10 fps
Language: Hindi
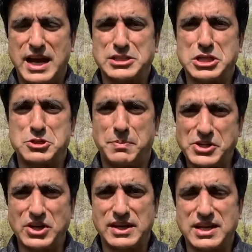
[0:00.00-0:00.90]
एज अ
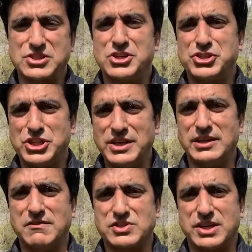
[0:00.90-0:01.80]
स्पेशल गेस्ट चीन
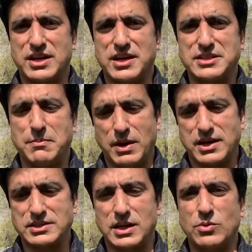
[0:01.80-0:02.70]
के वजीर खारजा
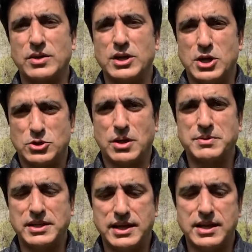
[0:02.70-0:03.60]
पाकिस्तान होंगे तो अब
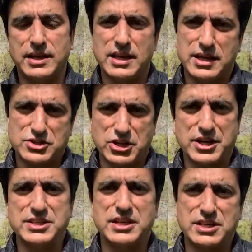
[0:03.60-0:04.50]
ये देख लें कि ये
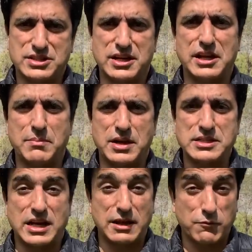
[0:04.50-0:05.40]
स्ट्रेटजी किस तरह की बनने
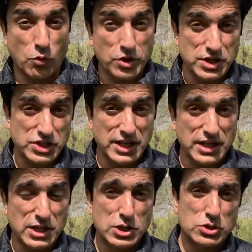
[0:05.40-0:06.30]
जा रही है वही चीन